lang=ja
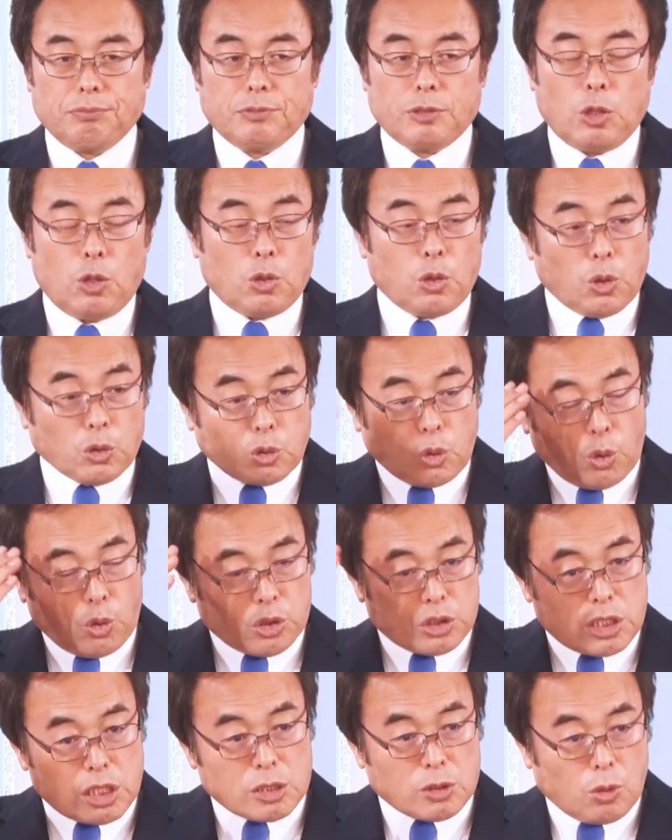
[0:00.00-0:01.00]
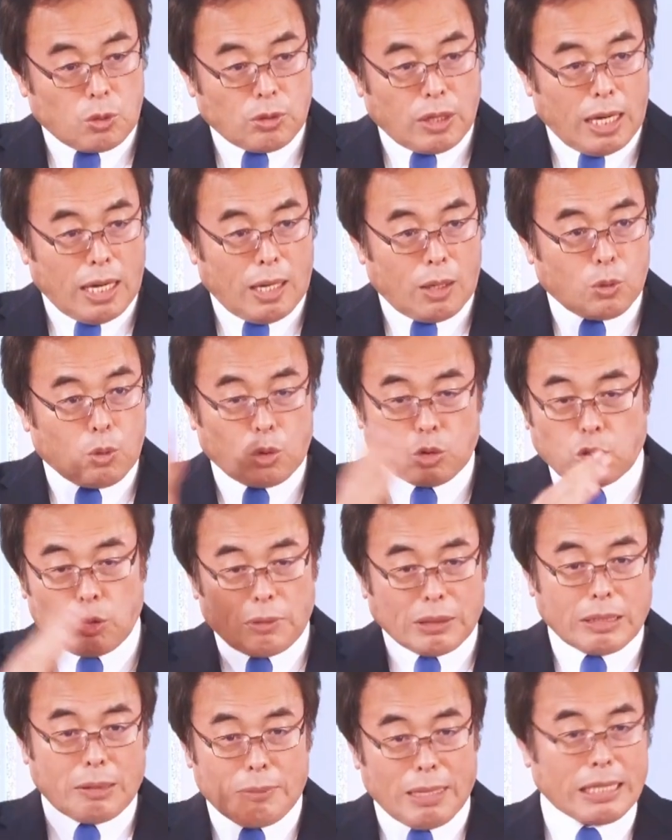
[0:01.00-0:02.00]
ロットの信仰が言葉
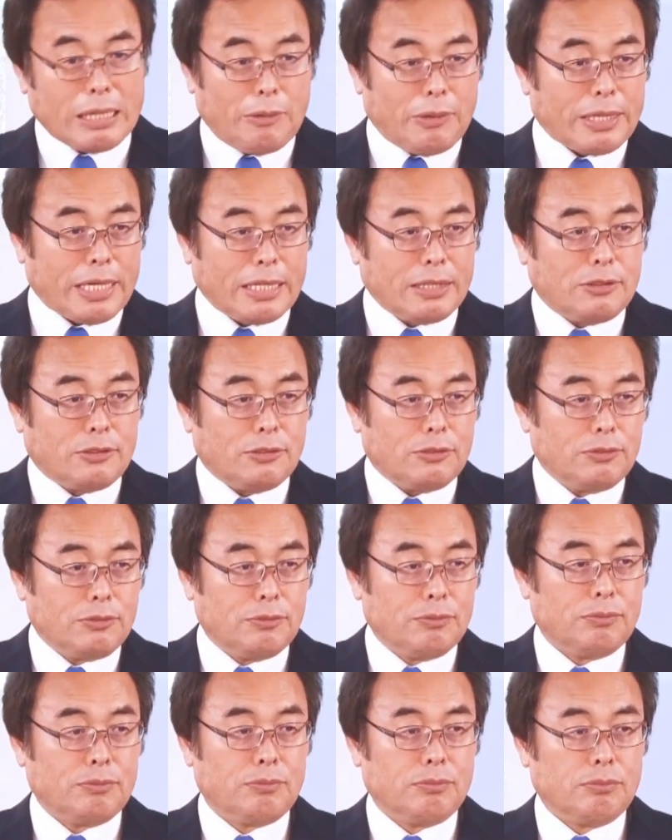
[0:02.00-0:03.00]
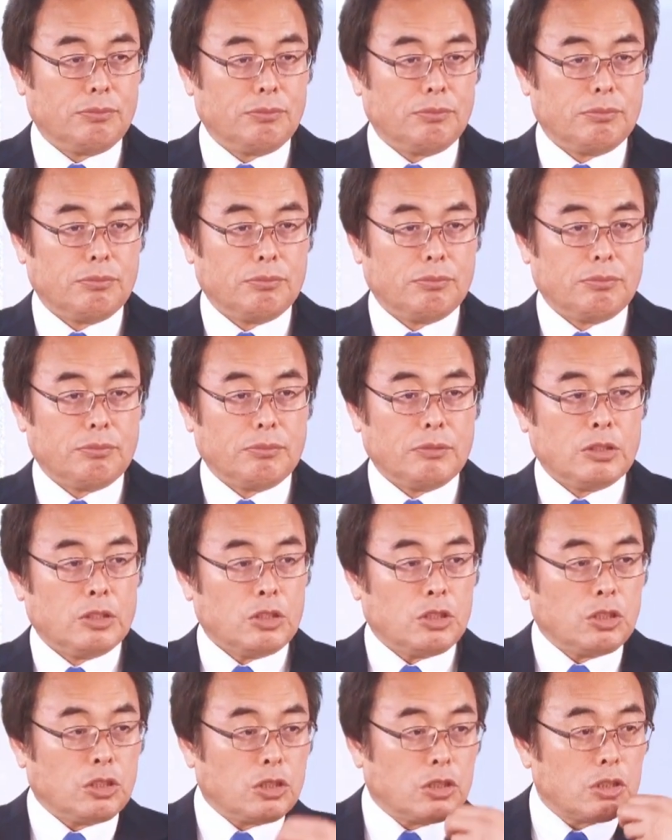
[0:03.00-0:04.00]
で間に合わないの
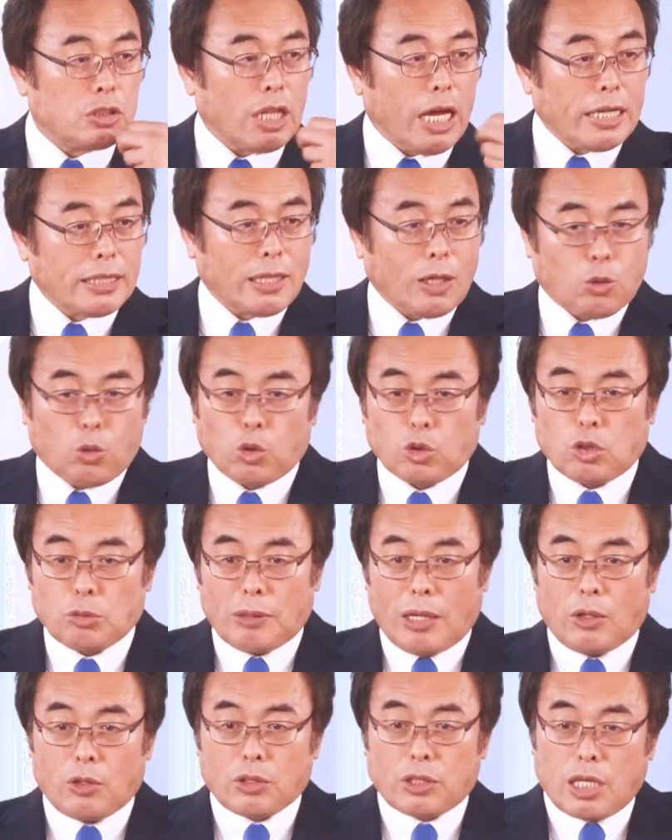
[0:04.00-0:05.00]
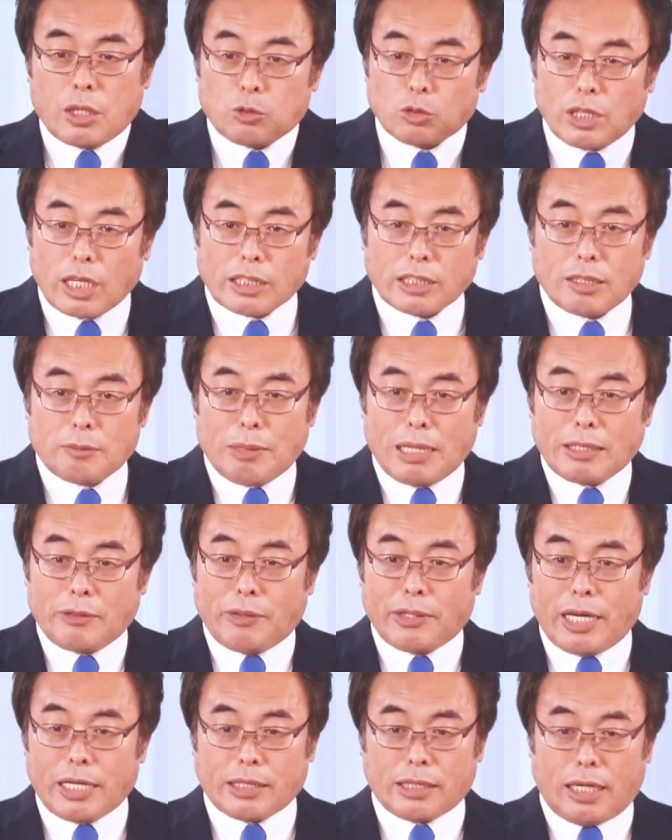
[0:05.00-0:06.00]
伝えた言葉を聞くだけで間に合わ
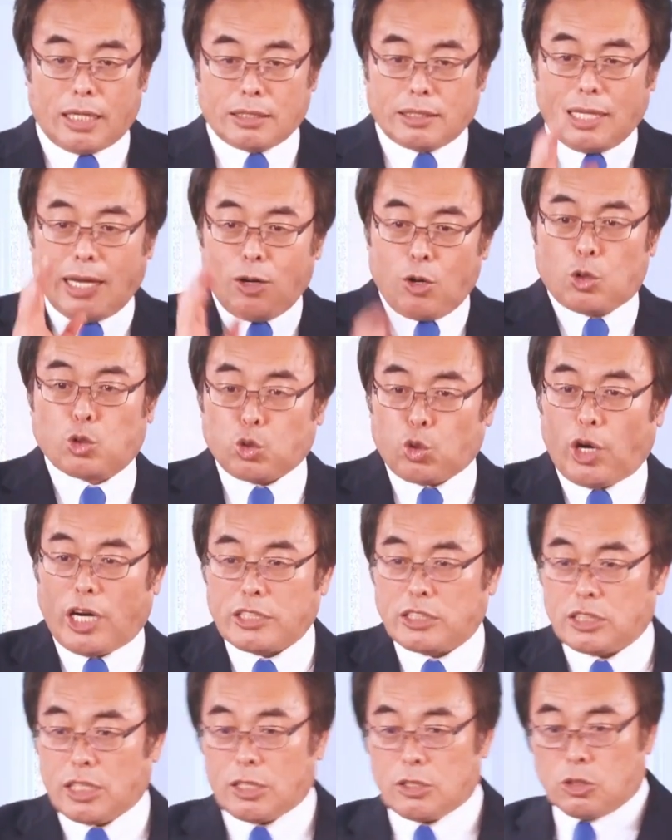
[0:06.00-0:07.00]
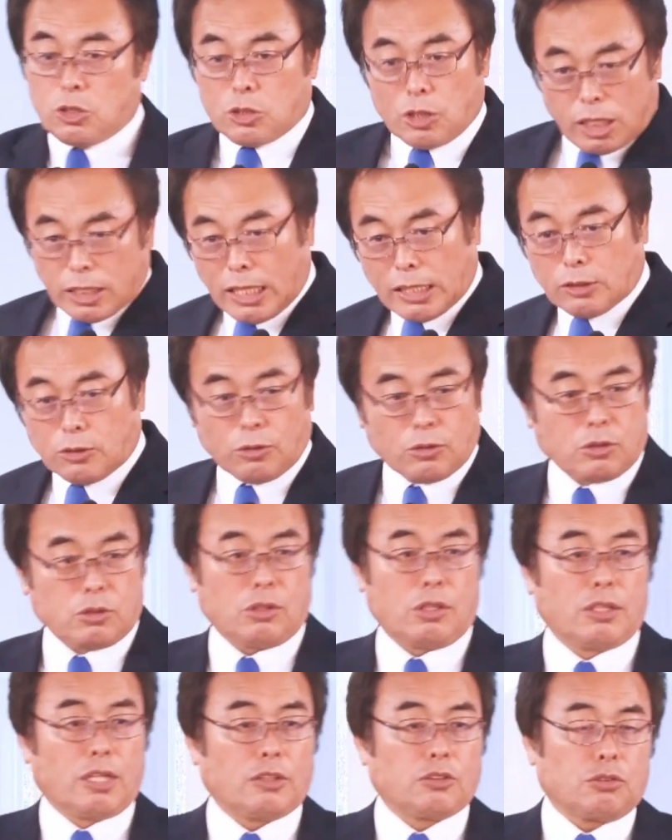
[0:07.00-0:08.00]
ないから手を踊らして連れ出すの連れ
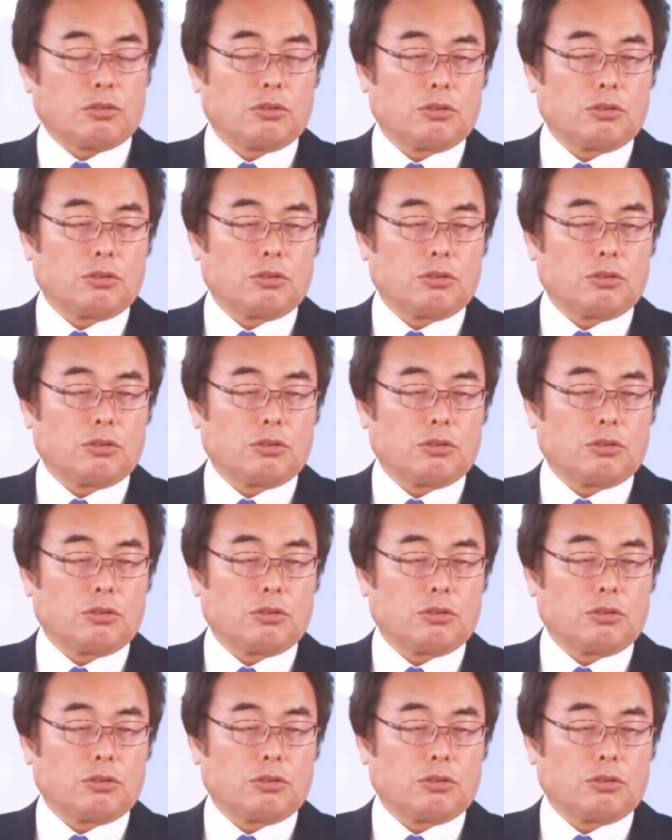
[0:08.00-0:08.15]
出す